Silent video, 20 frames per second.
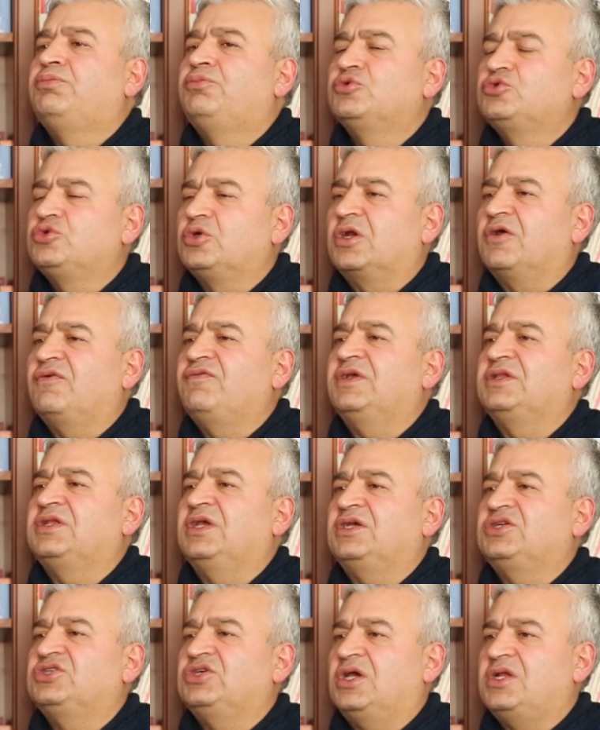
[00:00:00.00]
Bu coğrafyada
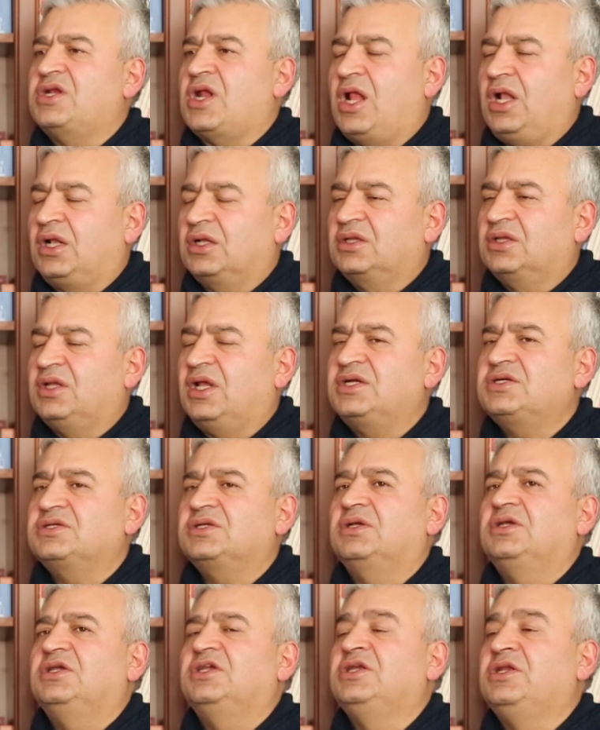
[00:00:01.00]
yaşayan halklar,
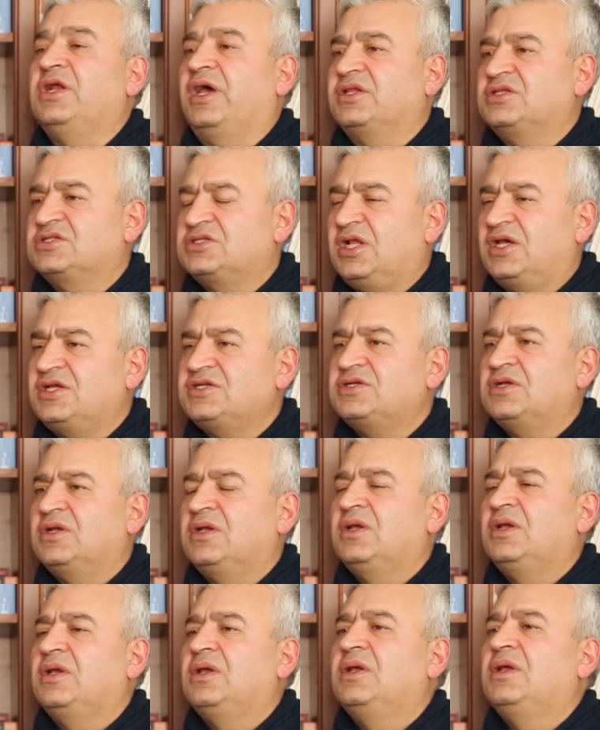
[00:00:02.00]
inançlar
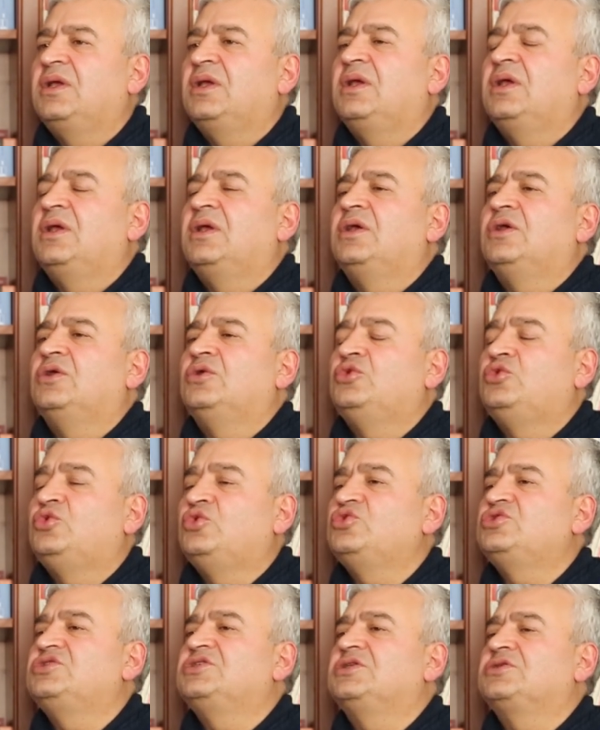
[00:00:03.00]

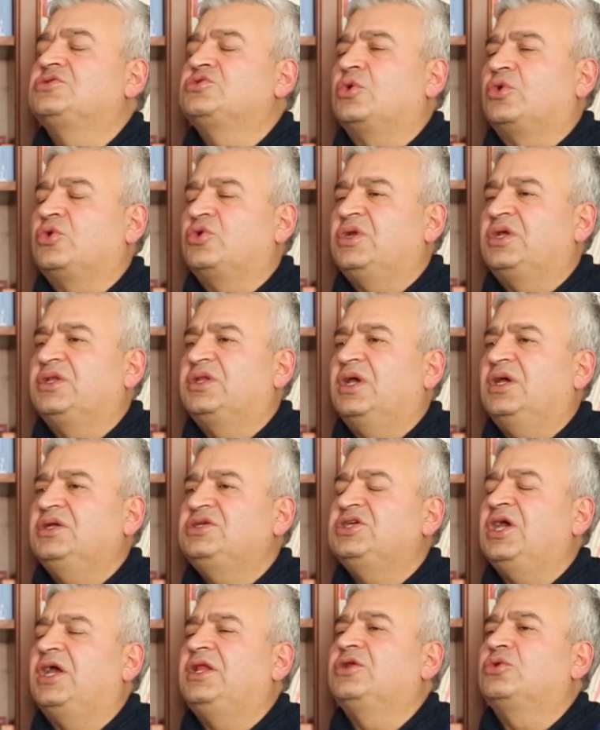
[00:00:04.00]
yüz yıl sonra da
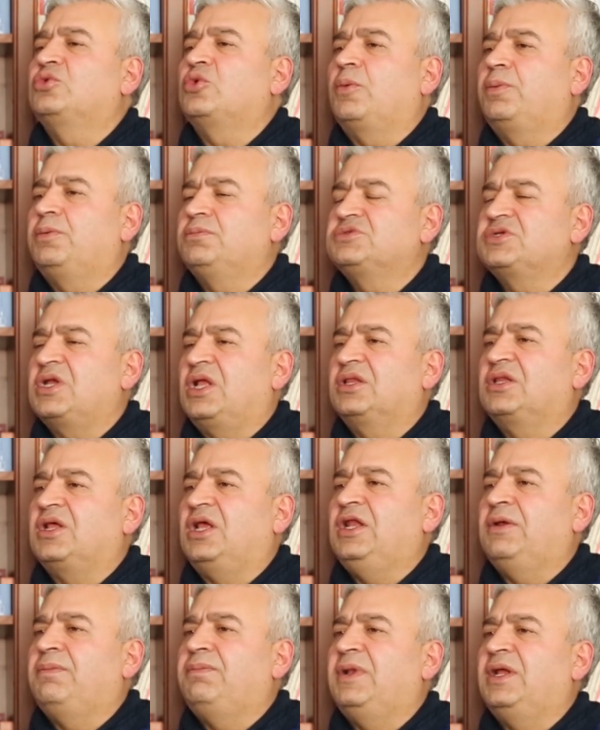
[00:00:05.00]
kendi toplumsal
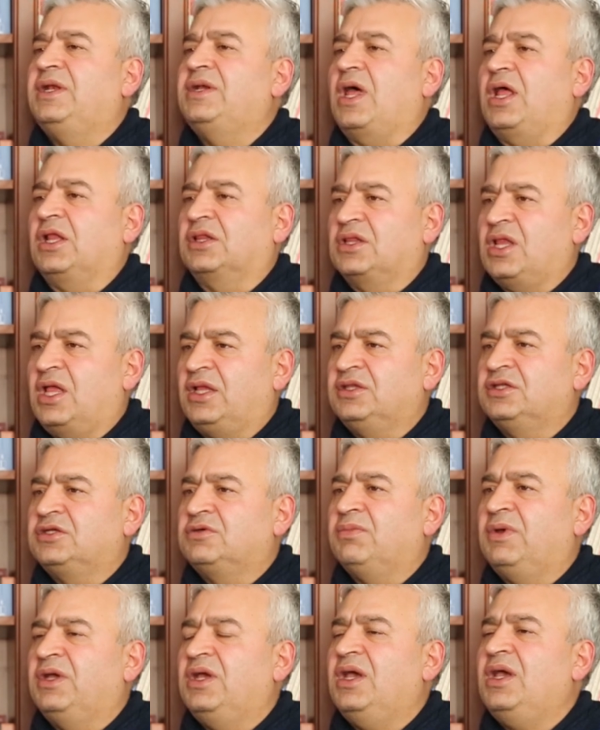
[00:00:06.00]
taleplerini
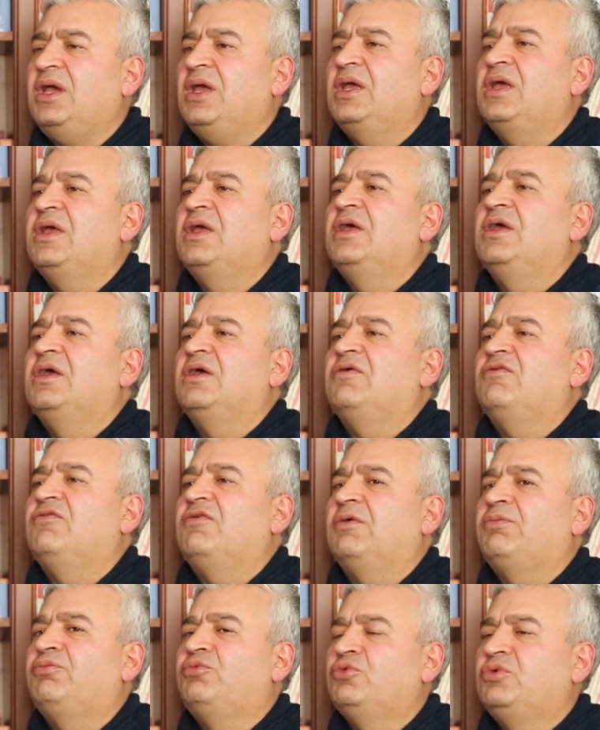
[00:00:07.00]
adlandırmaya
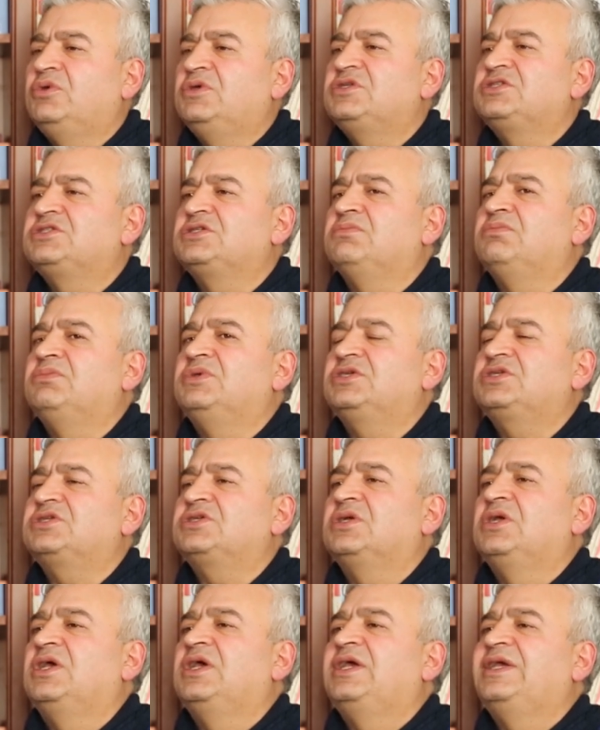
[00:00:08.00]
ve bunun için
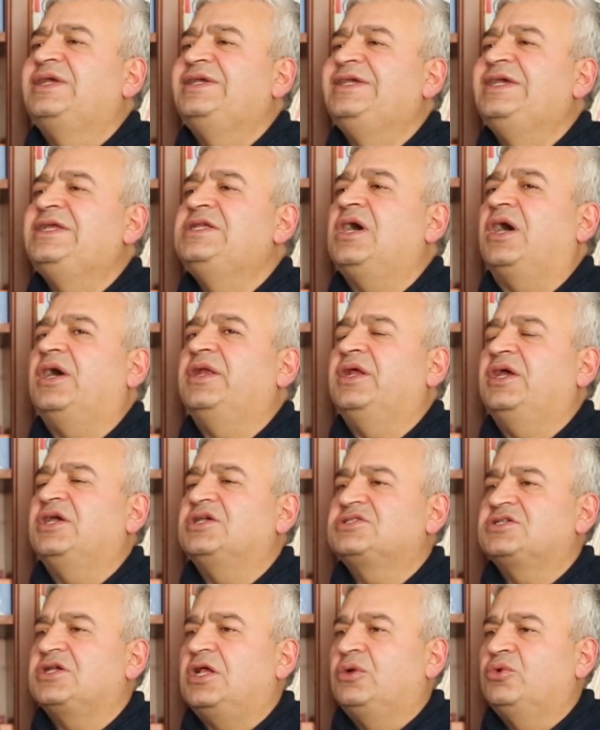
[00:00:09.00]
bir yeni
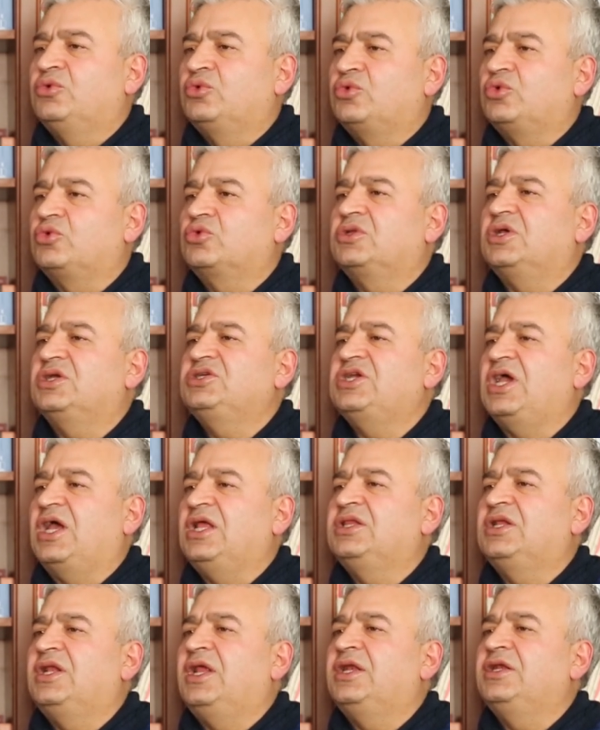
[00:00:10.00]
anayasal hukukta
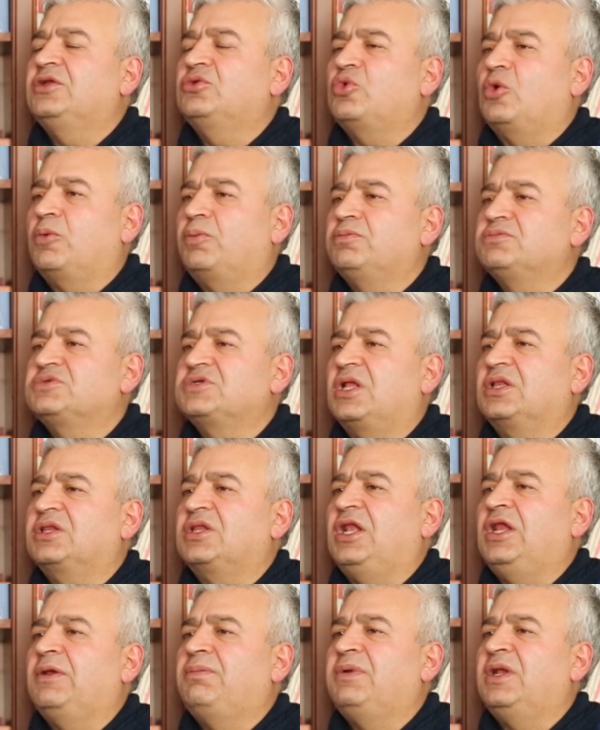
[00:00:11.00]
kendilerinin toplumsal
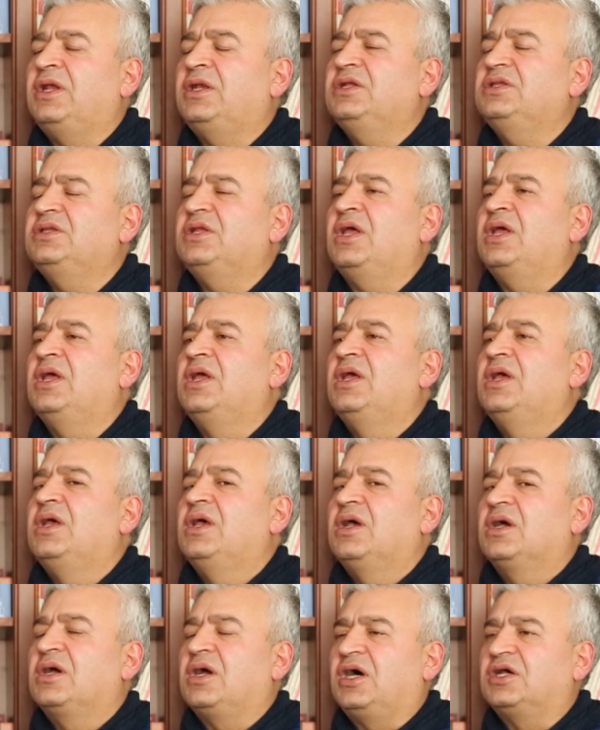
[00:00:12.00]
taleplerinin de
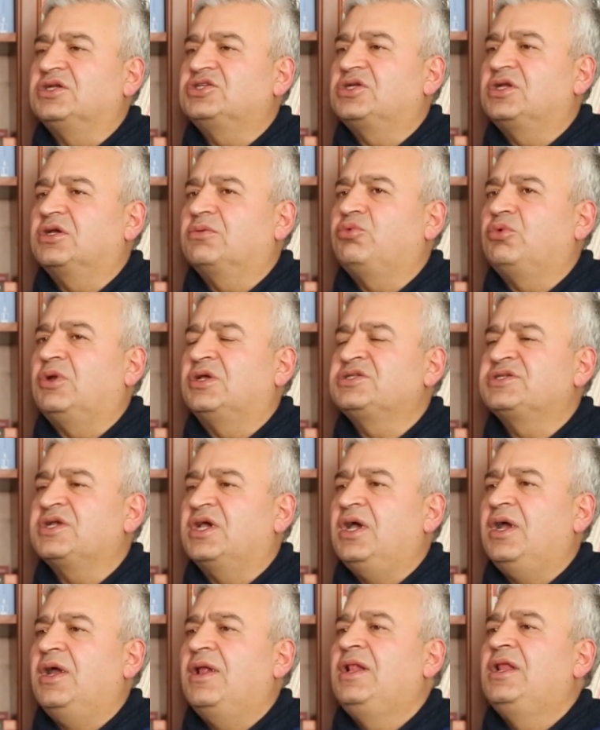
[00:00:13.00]
karşılık
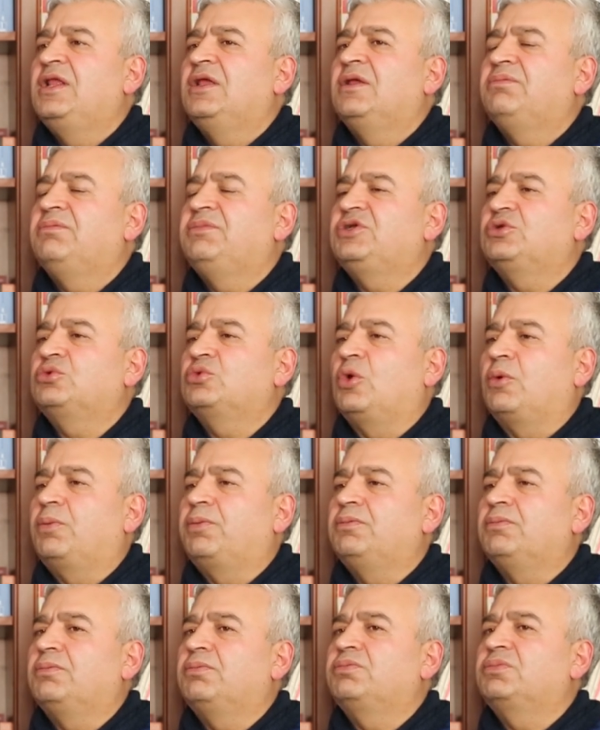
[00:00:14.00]
bulacağı bir
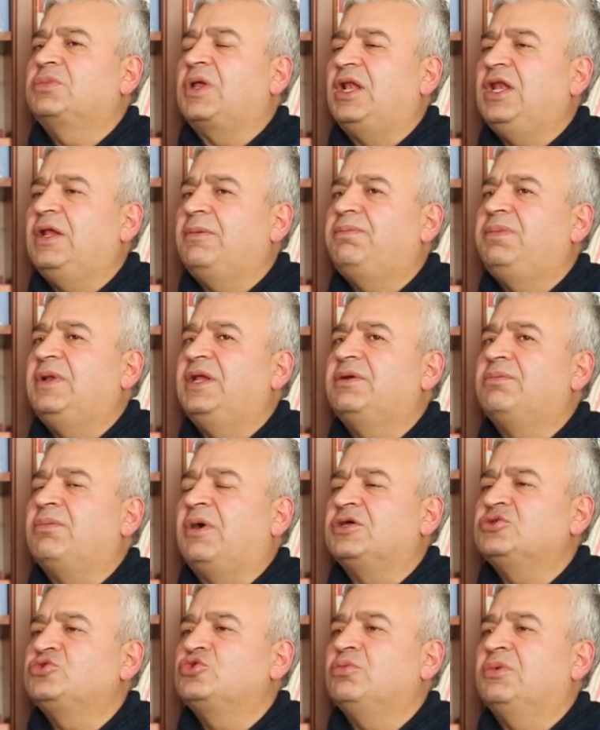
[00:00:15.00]
toplum, talepler
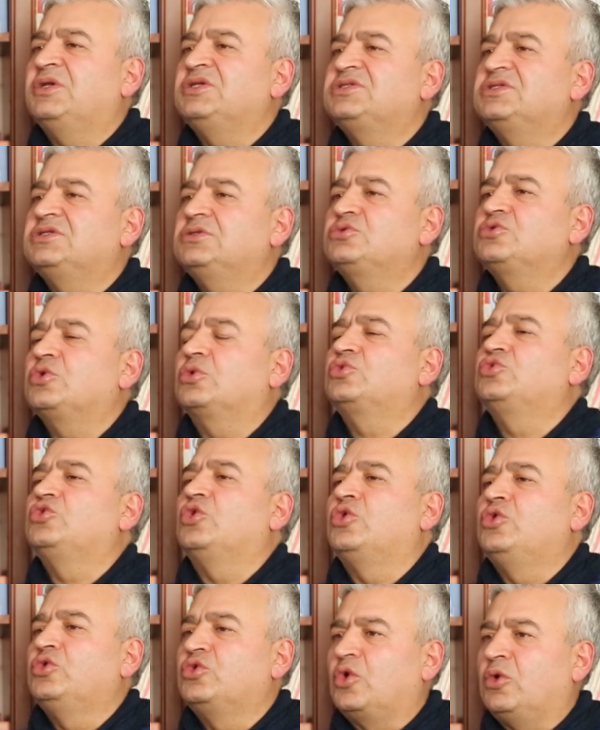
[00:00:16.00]
malzumesi çok
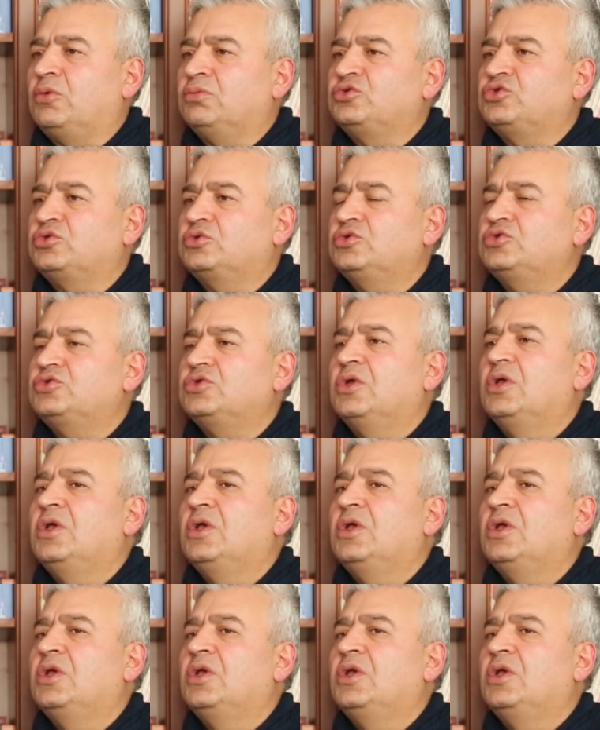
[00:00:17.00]
görünür olmuştur.